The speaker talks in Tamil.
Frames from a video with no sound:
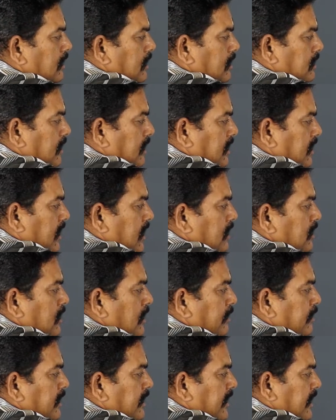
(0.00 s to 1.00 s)
அந்த கேது
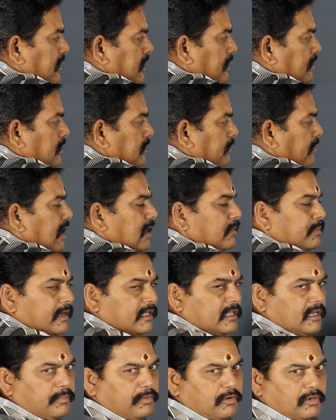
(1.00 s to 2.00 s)
அப்படின்ற இடத்துல வந்து வால்
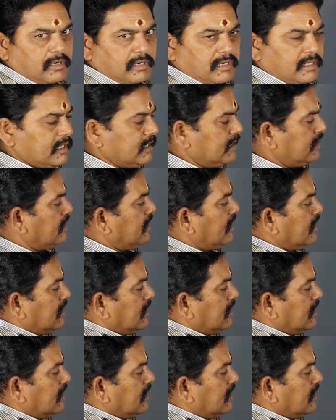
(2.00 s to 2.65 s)
பகுதியை போட்டிருக்குது